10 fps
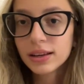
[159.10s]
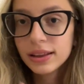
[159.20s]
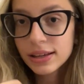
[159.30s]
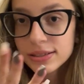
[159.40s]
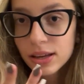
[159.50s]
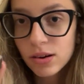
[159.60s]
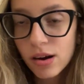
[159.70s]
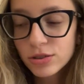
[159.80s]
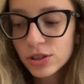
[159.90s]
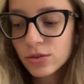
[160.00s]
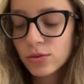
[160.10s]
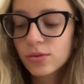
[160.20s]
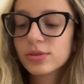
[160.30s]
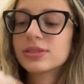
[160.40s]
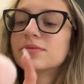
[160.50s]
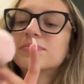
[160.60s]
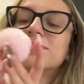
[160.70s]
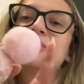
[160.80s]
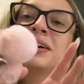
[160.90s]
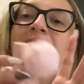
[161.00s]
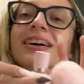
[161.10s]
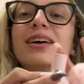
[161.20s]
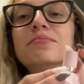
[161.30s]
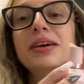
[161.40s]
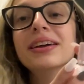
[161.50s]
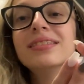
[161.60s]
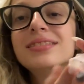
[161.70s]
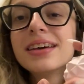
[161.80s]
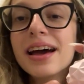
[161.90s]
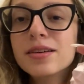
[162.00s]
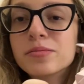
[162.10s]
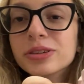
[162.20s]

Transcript: Nem sei qual é o cheiro doce. Amei, sério.